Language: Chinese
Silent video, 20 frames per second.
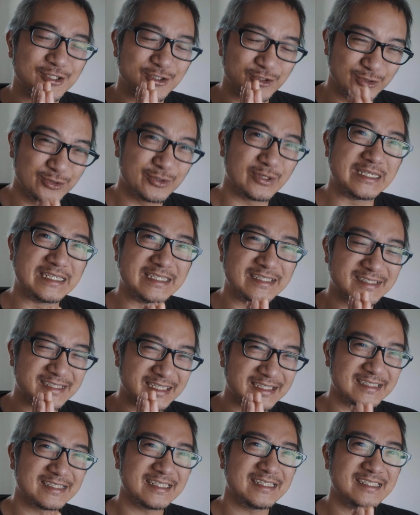如果你是
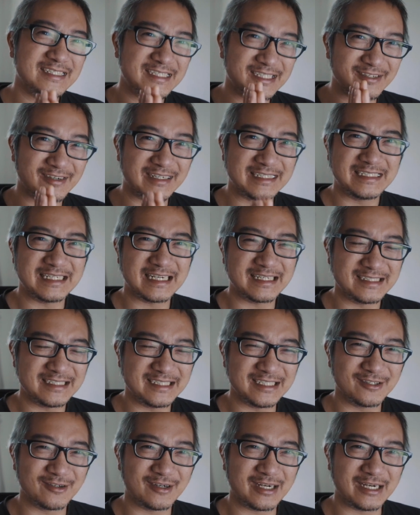真正喜欢相
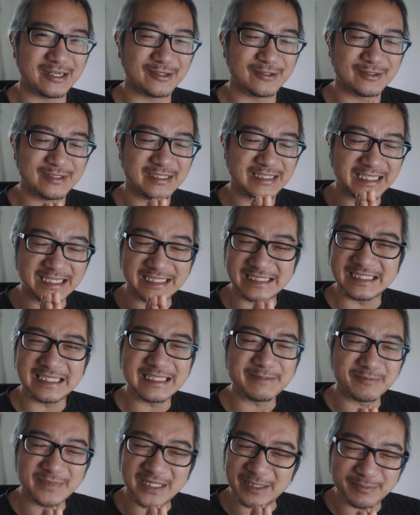机的话，
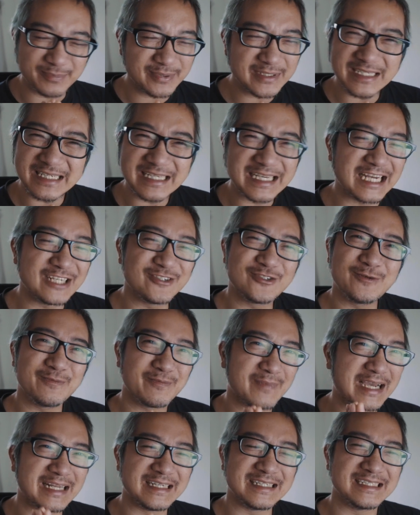你你不应该去
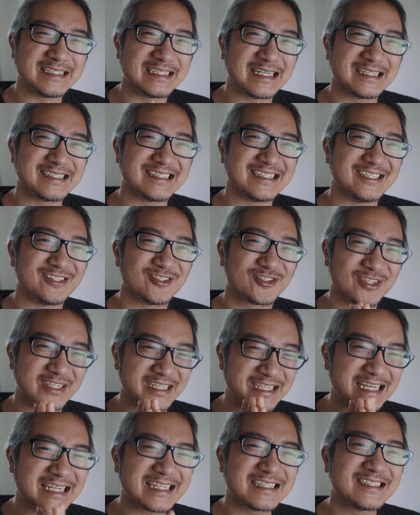卖你的相机。所
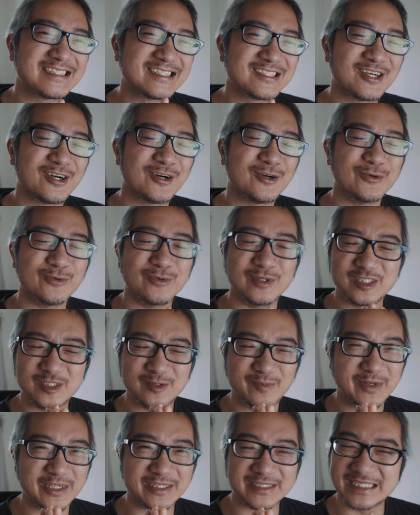以那个之后我
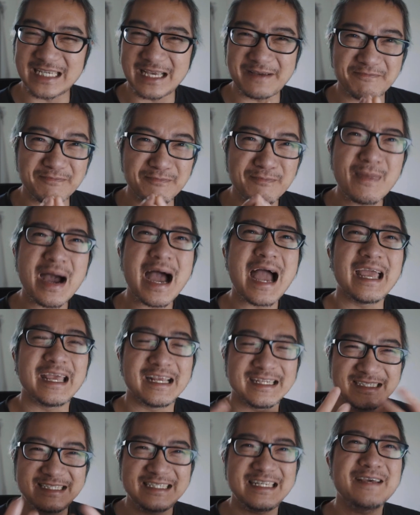就没有再
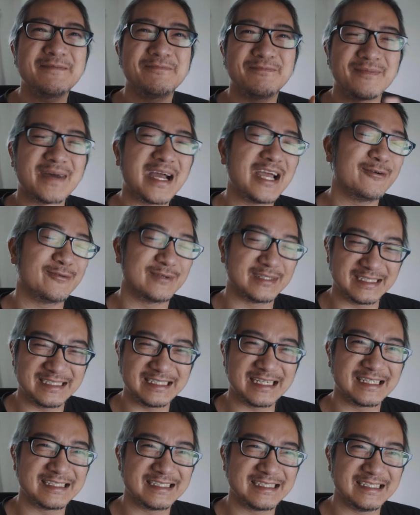卖贱卖我的
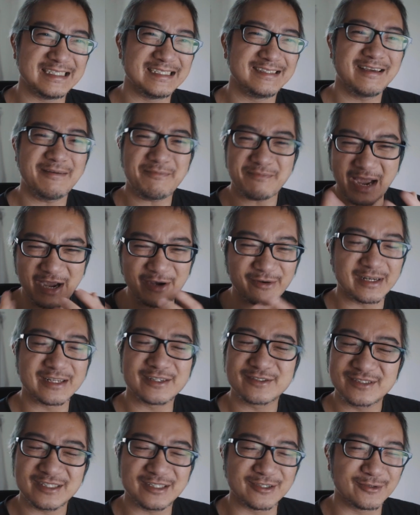相机，因为买回
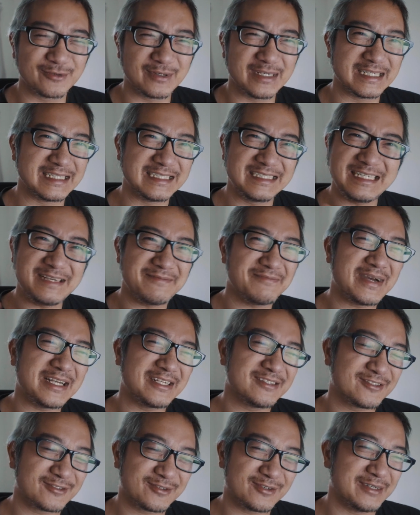来是很贵的，贱卖
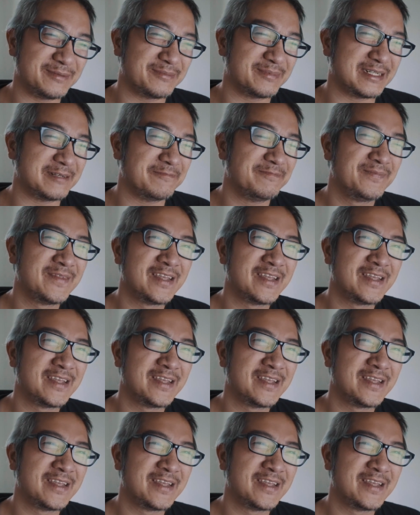就是亏本。